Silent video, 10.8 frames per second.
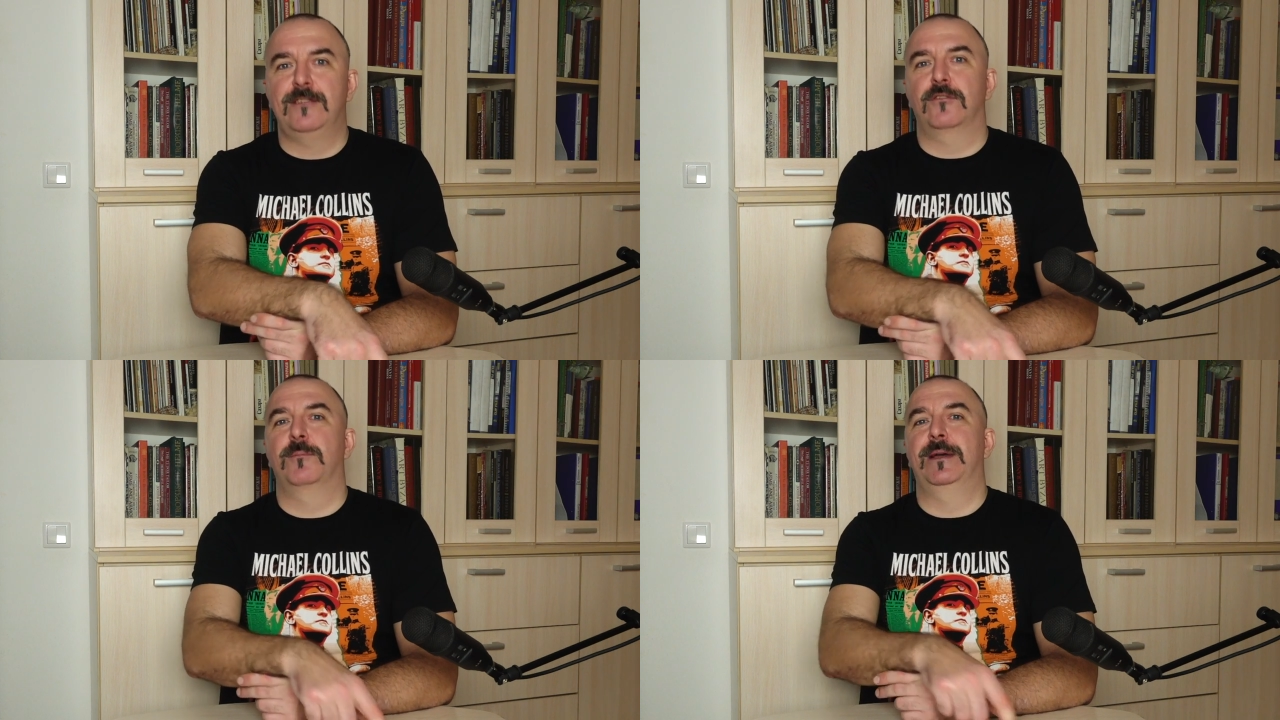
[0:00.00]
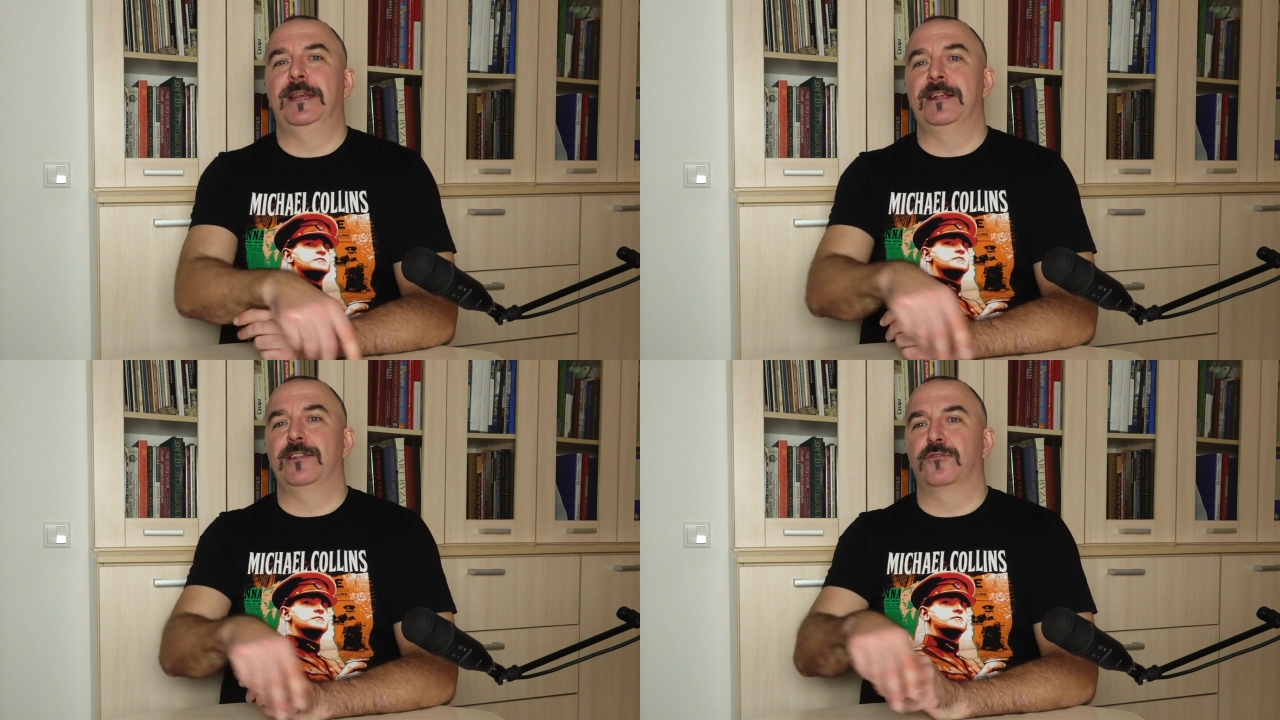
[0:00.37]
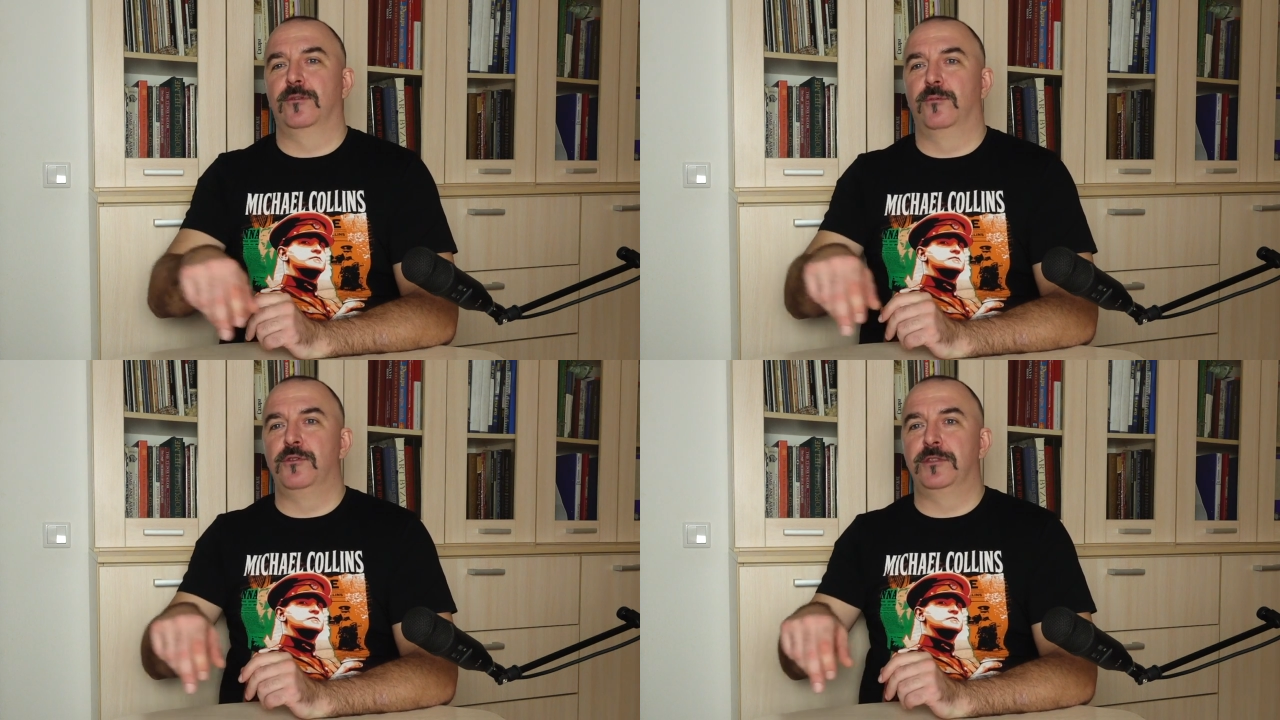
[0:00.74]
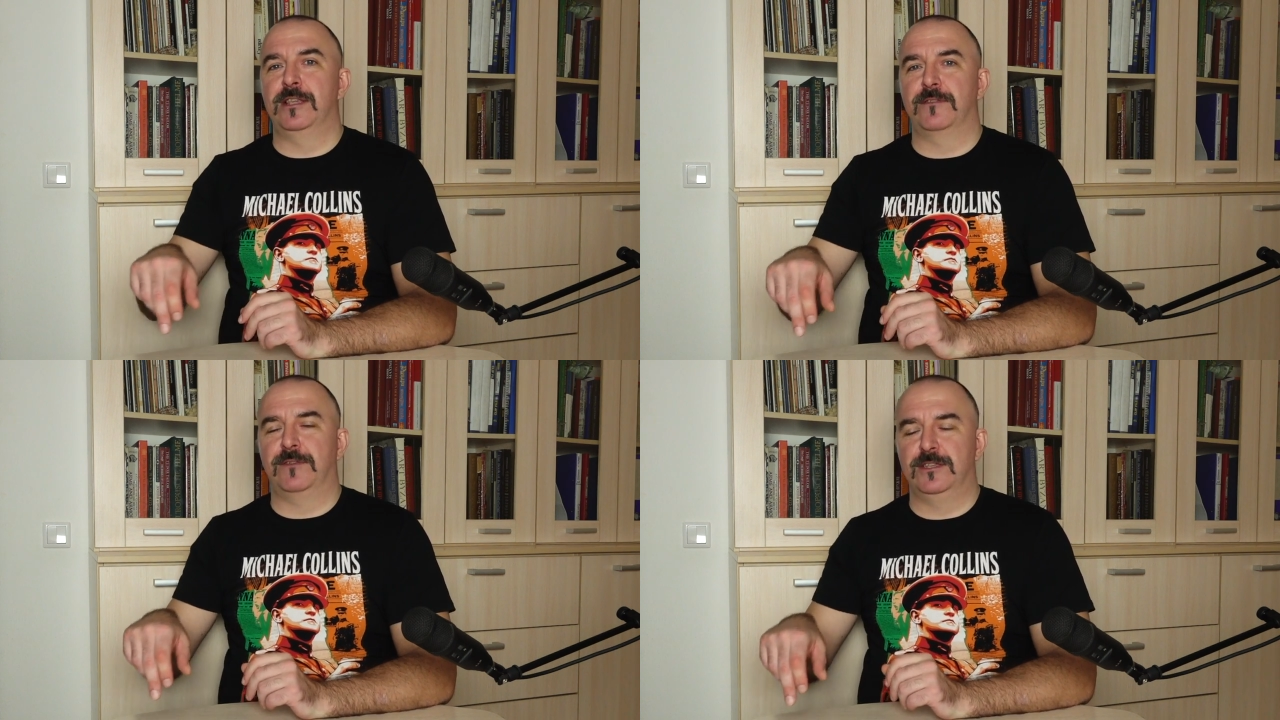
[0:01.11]
и тот парень, который будет
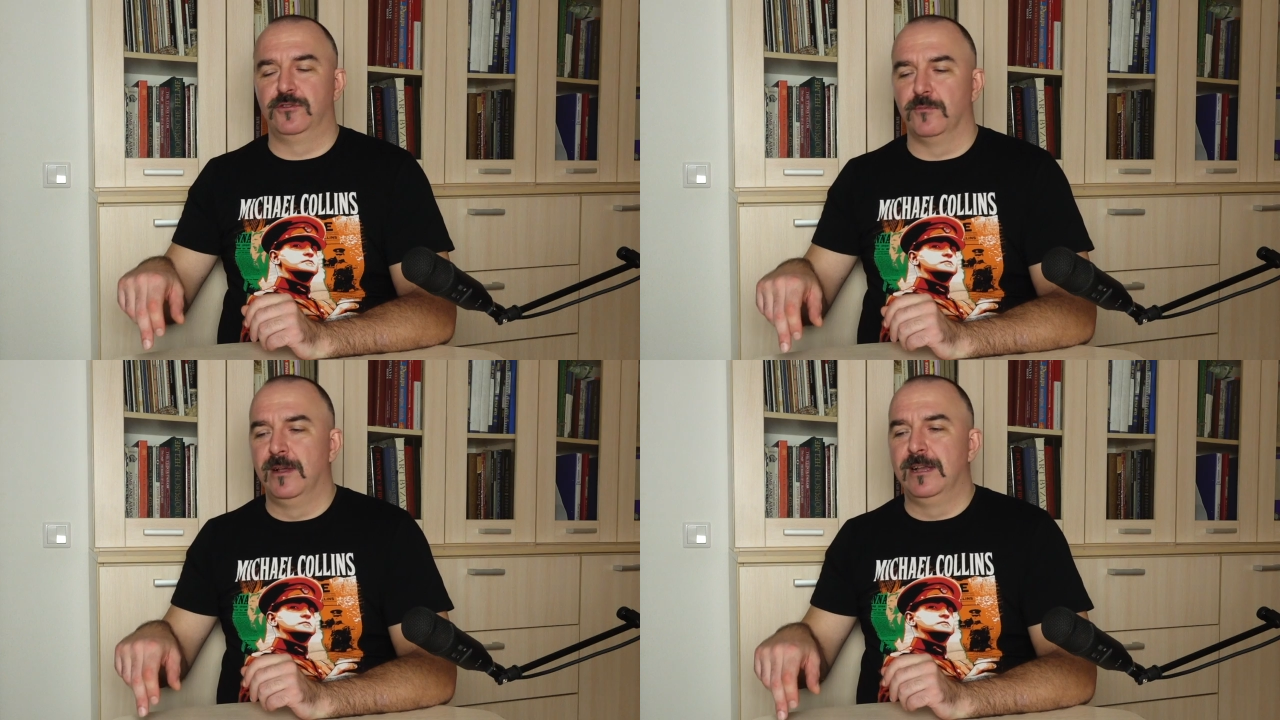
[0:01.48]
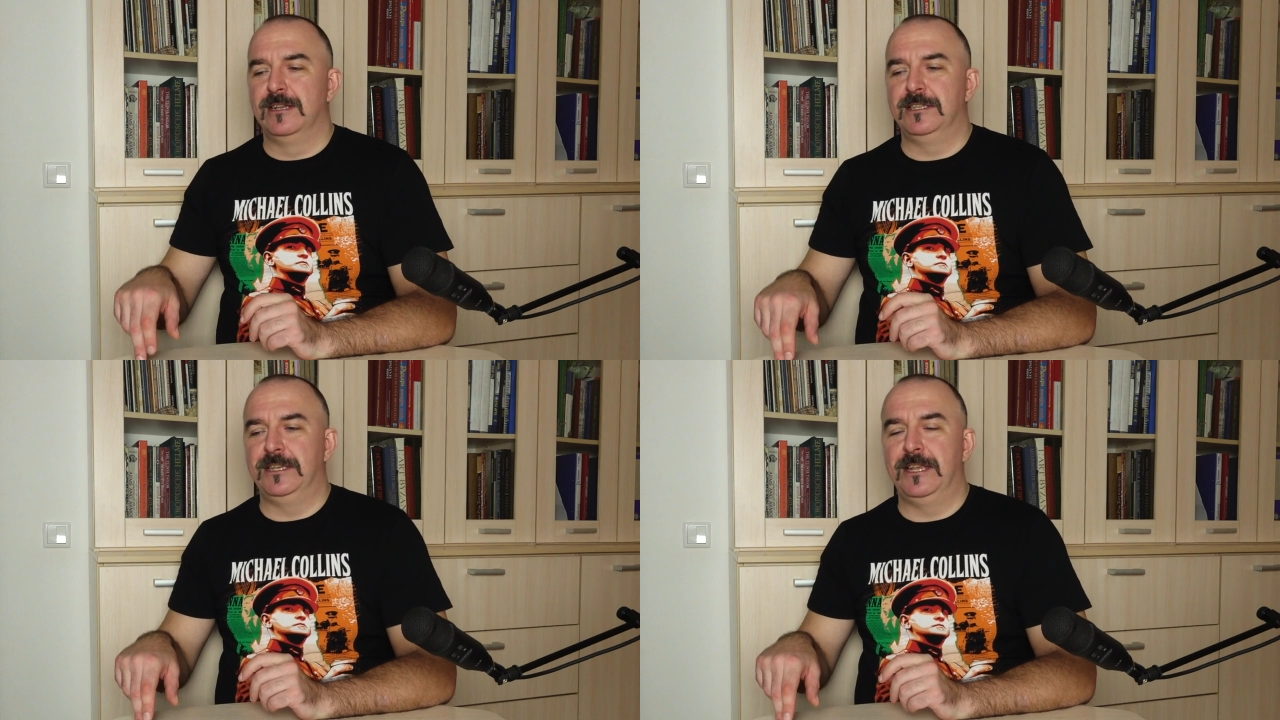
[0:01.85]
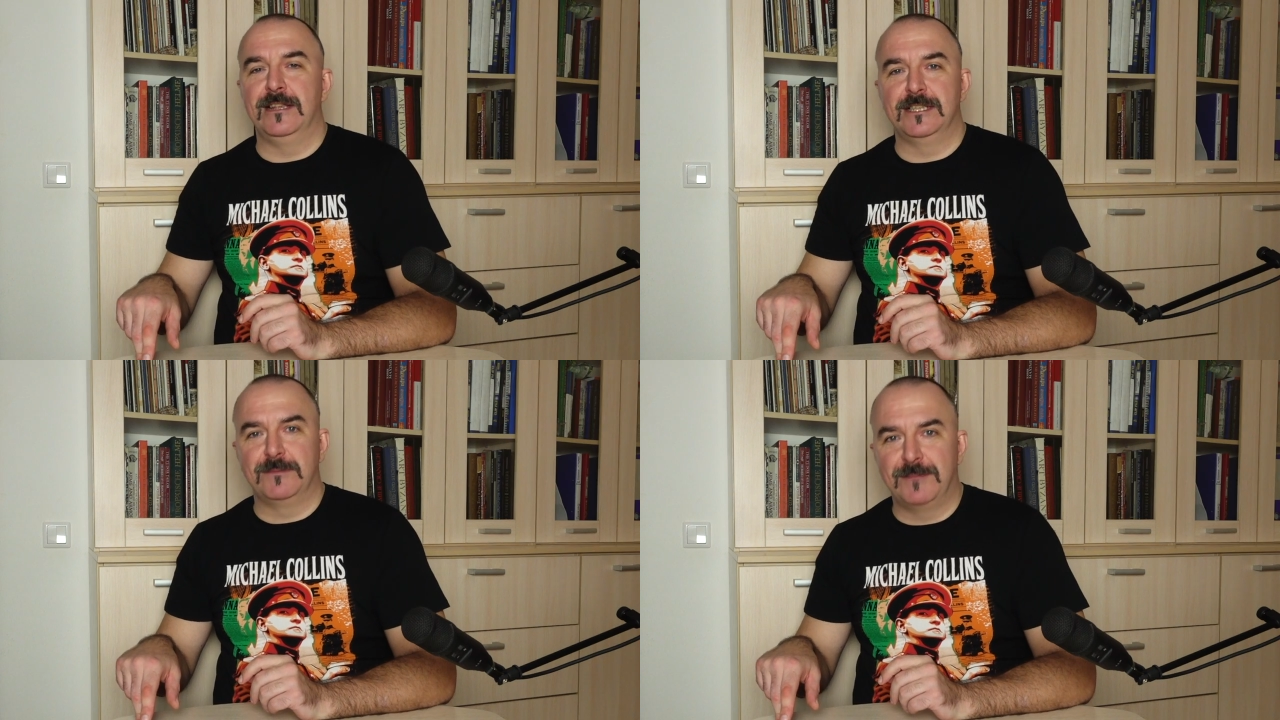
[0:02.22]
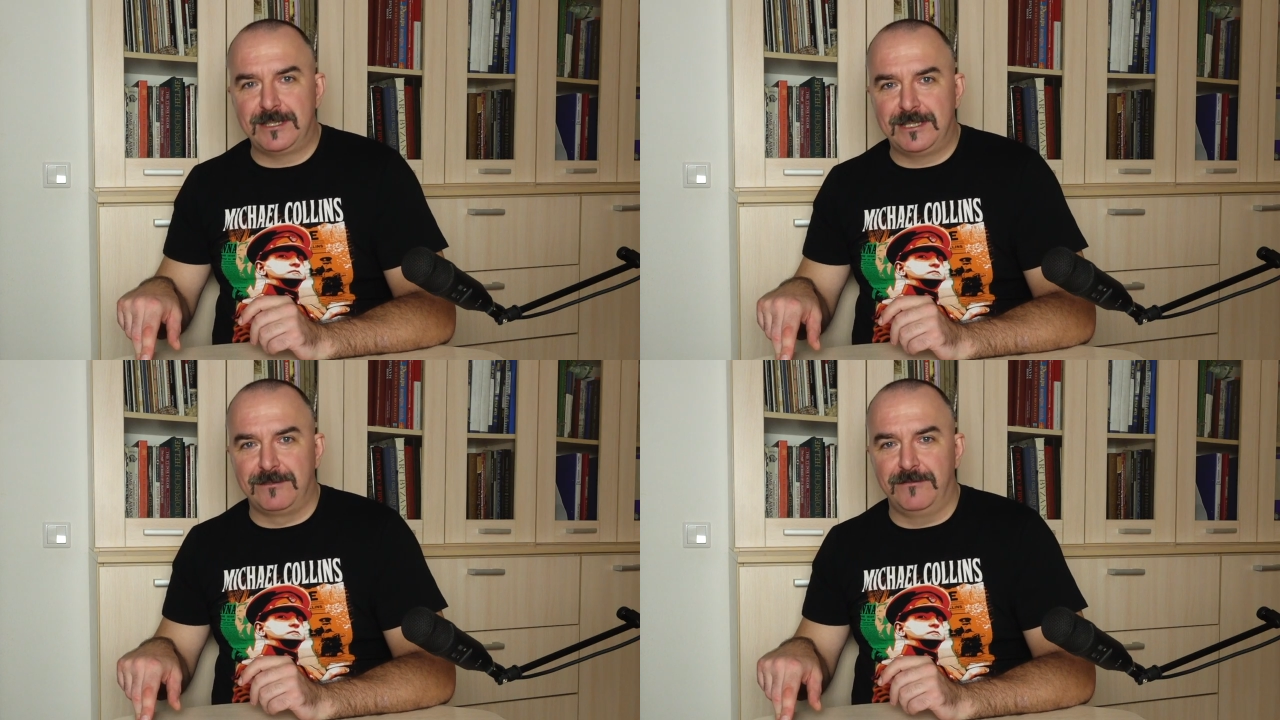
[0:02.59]
одет в костюм середины
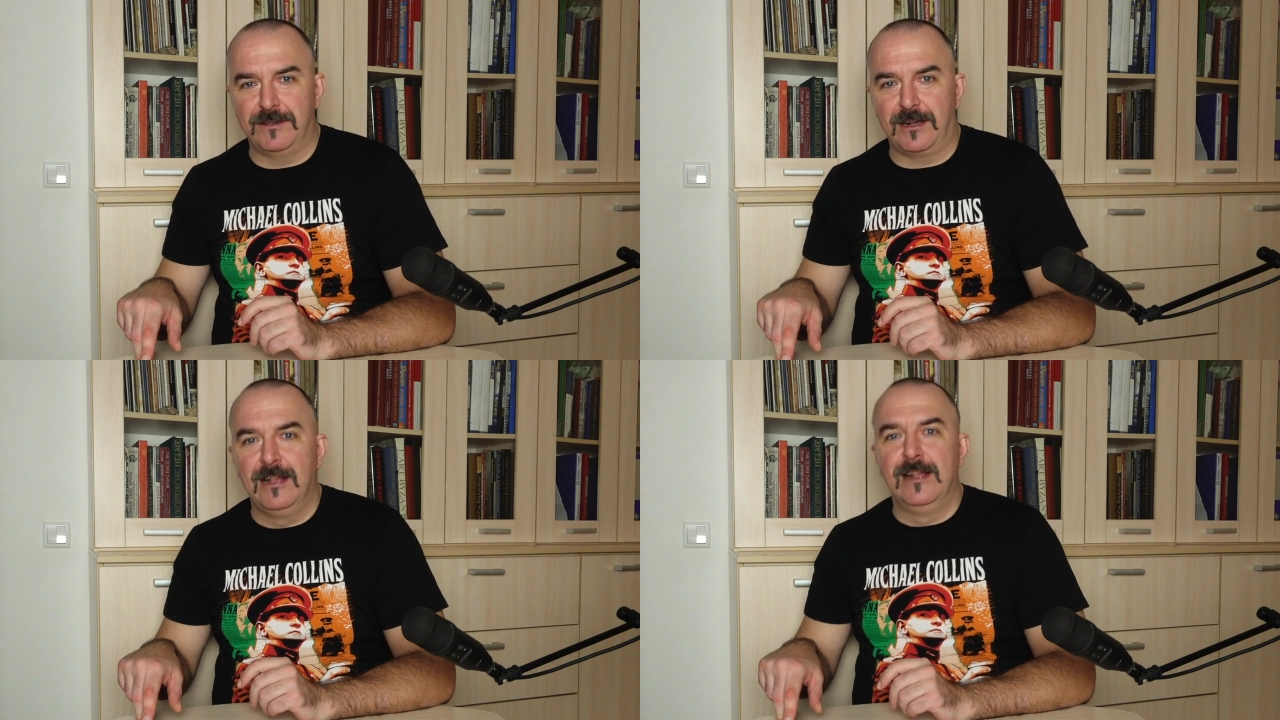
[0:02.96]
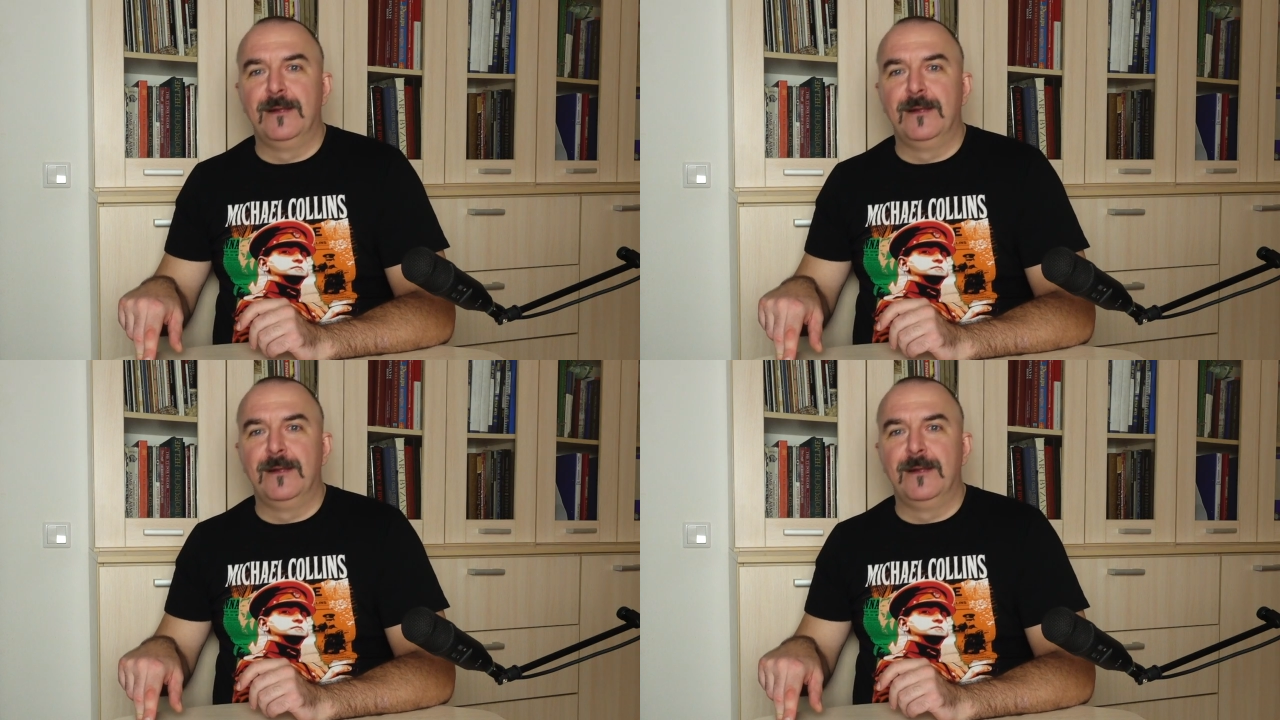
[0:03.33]
17 века,